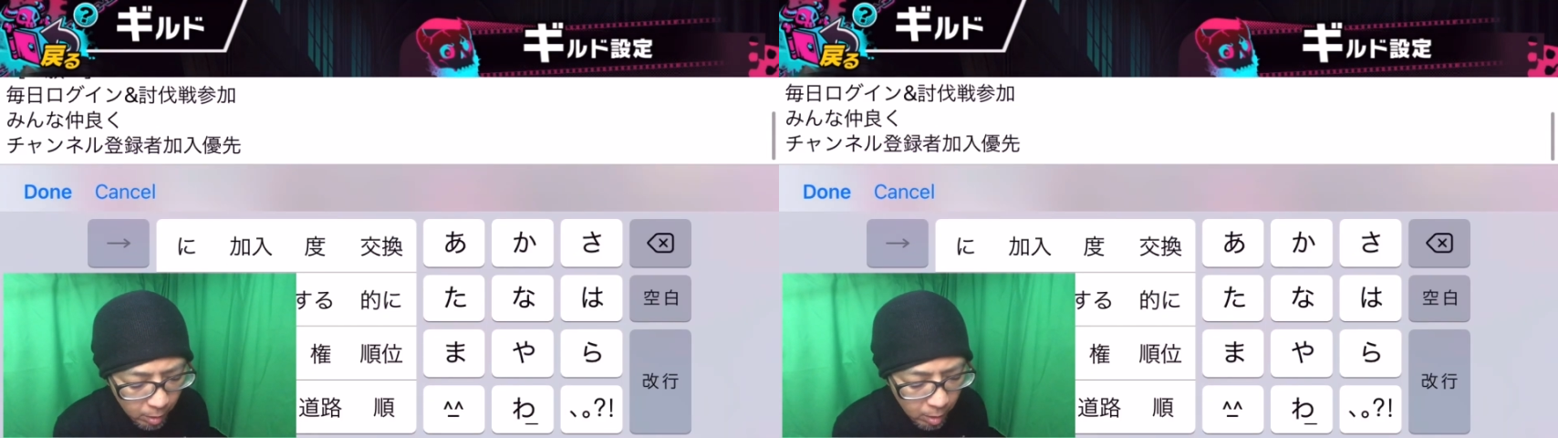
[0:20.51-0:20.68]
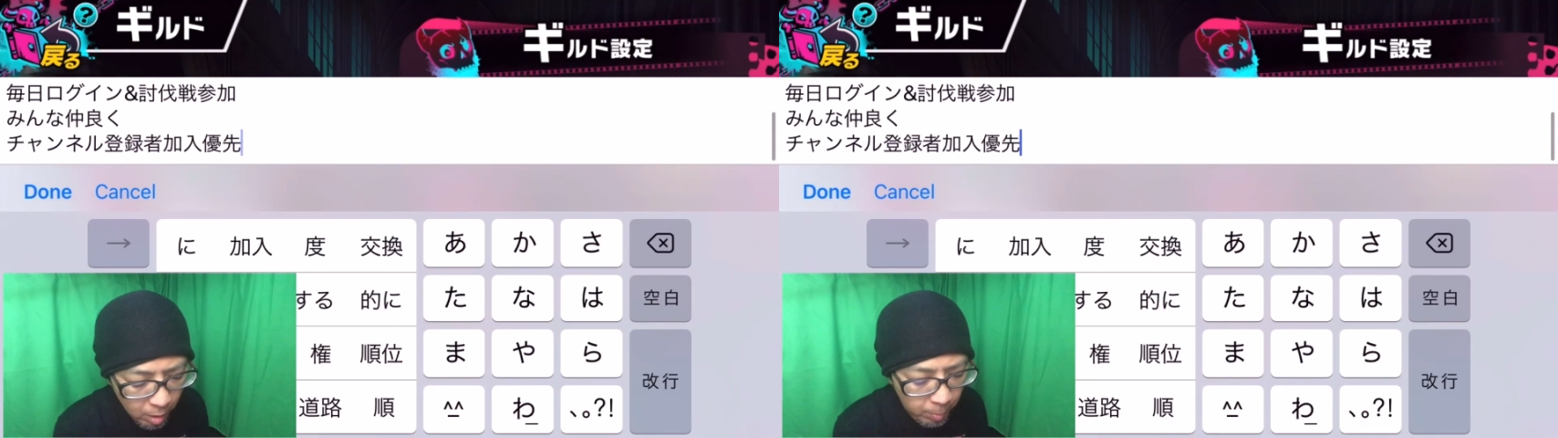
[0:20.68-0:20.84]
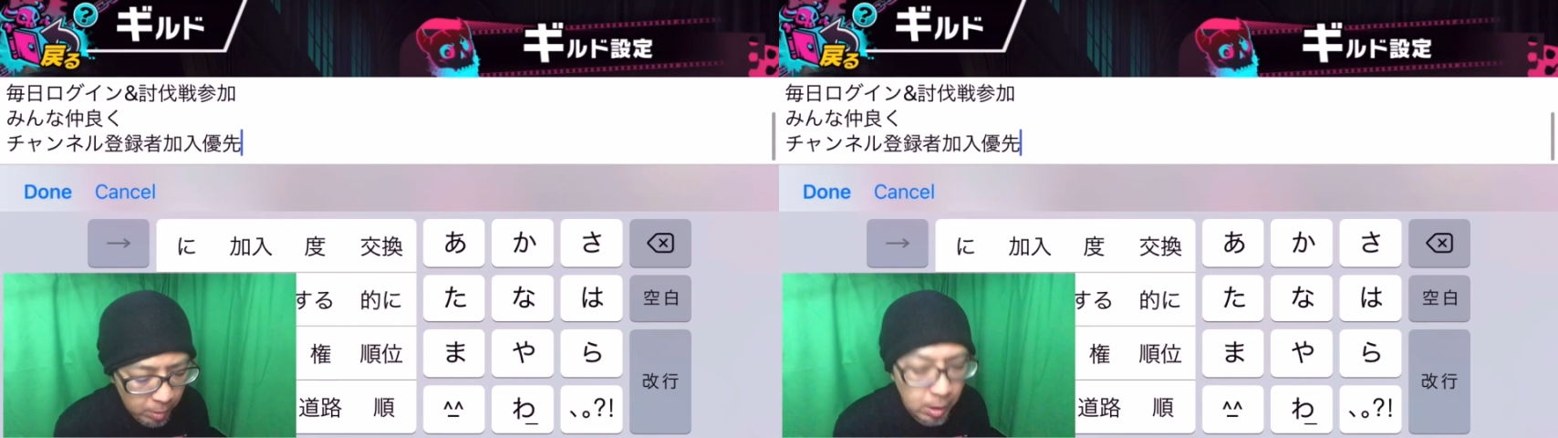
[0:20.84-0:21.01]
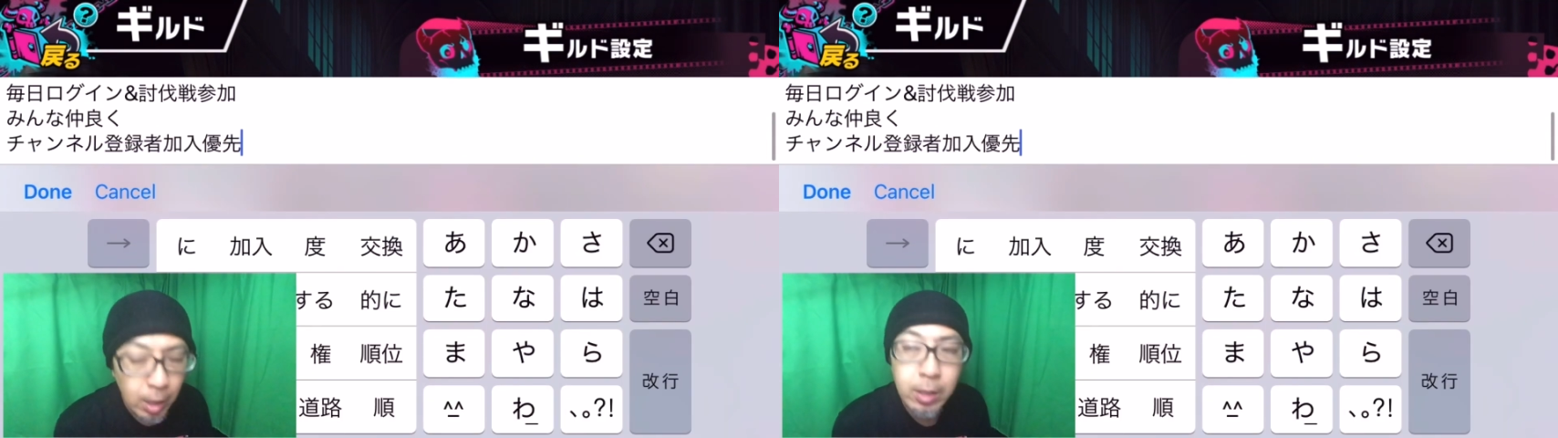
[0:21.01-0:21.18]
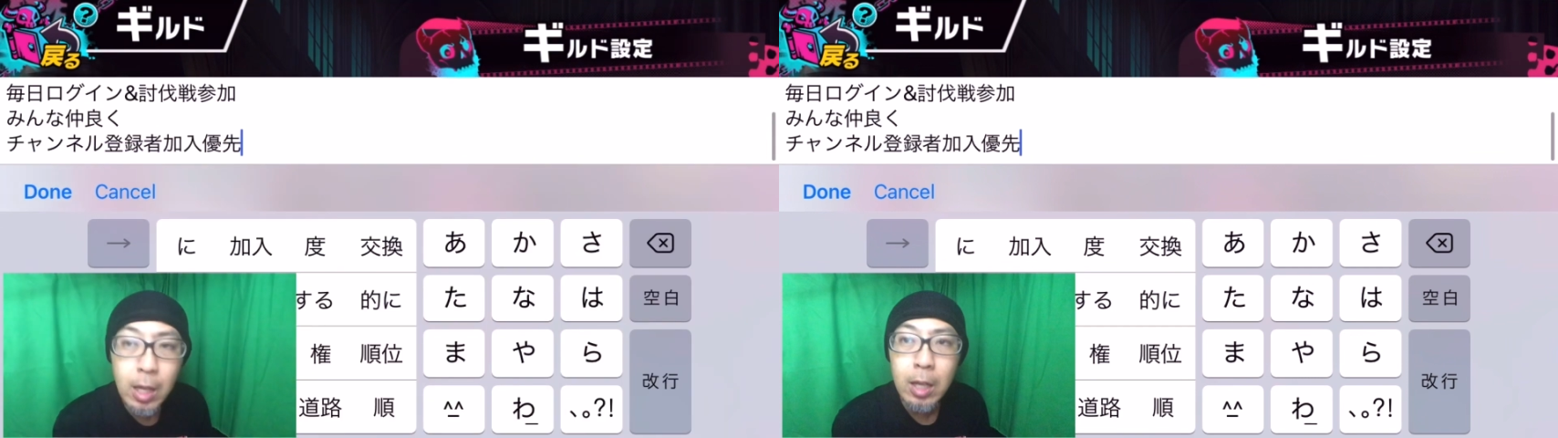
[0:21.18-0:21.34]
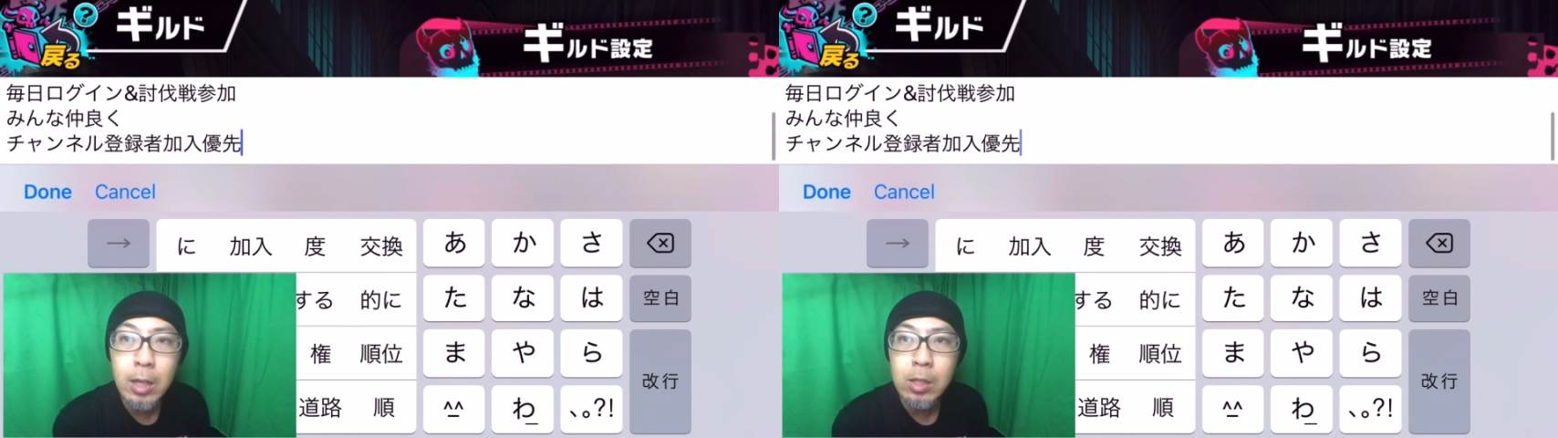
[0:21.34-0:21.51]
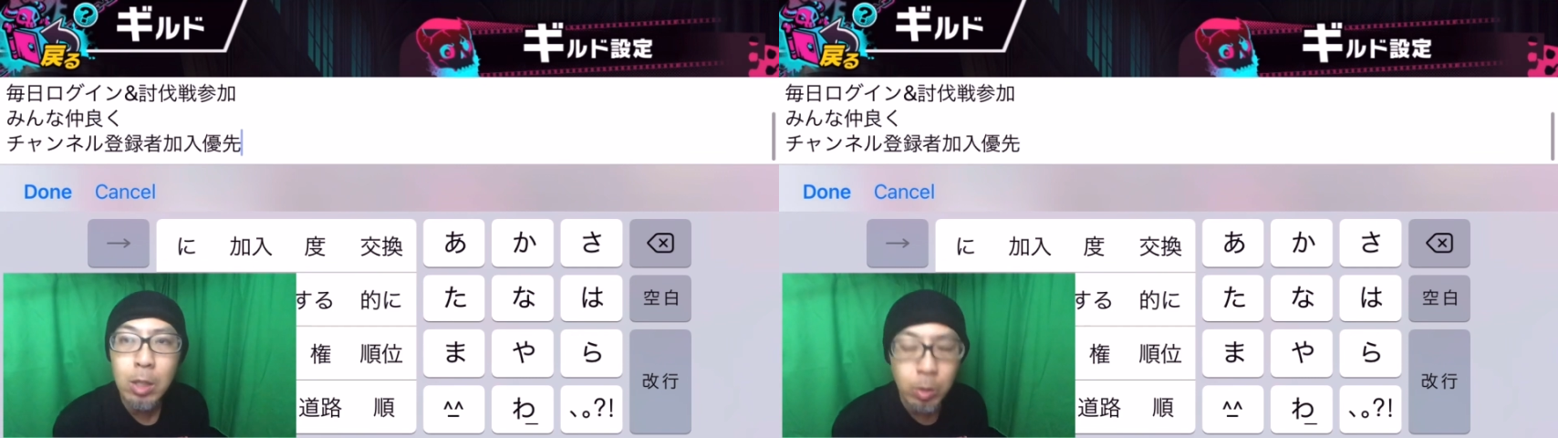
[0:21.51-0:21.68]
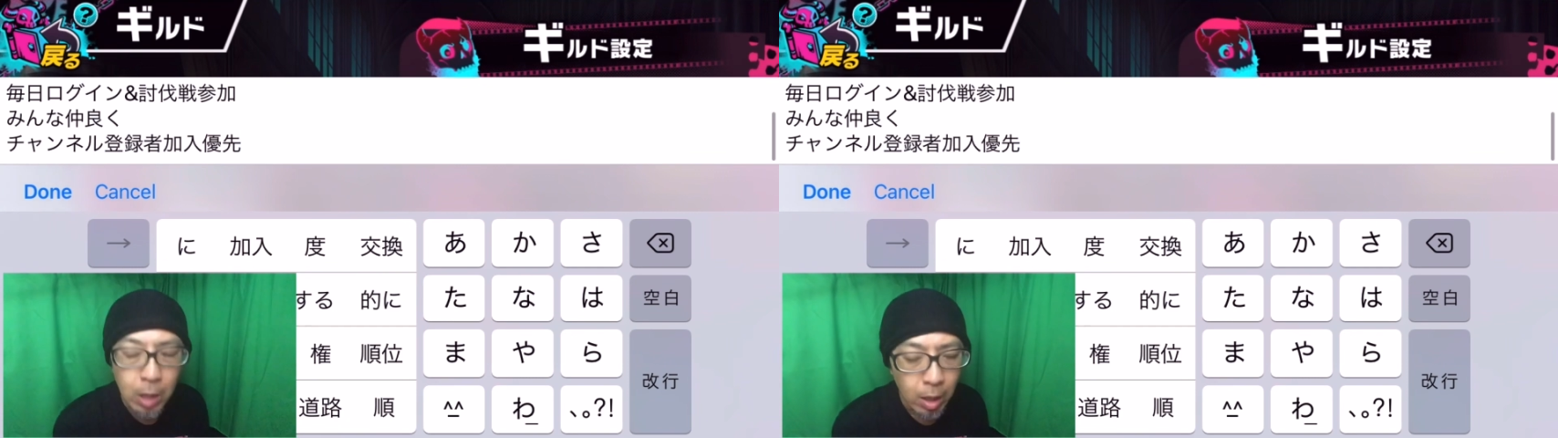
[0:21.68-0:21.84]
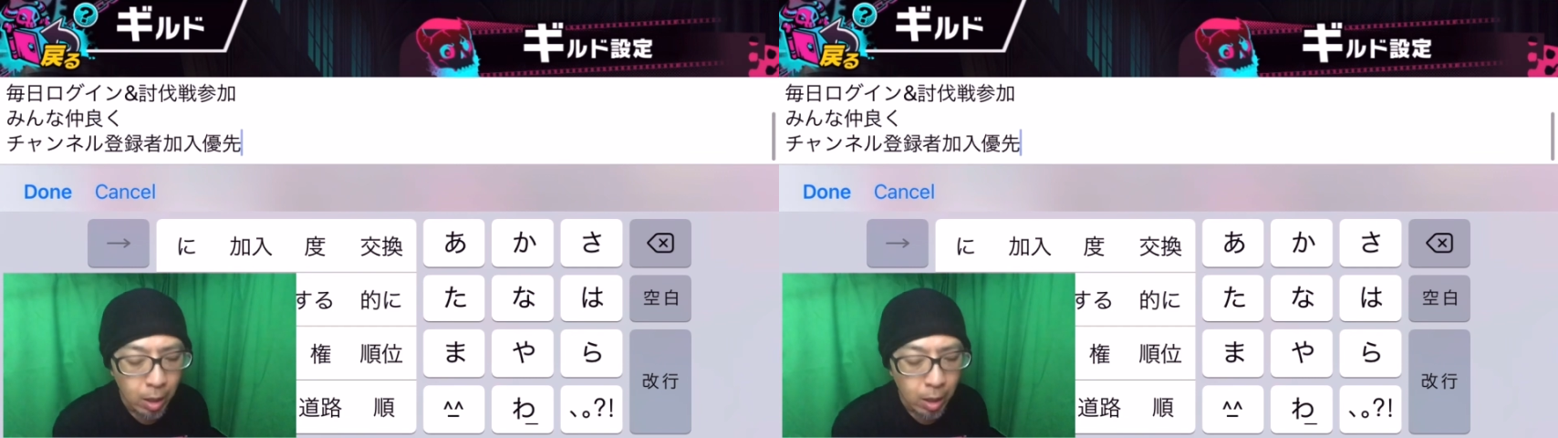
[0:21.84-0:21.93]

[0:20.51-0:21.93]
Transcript: えー、まあ、最低限ですけどね、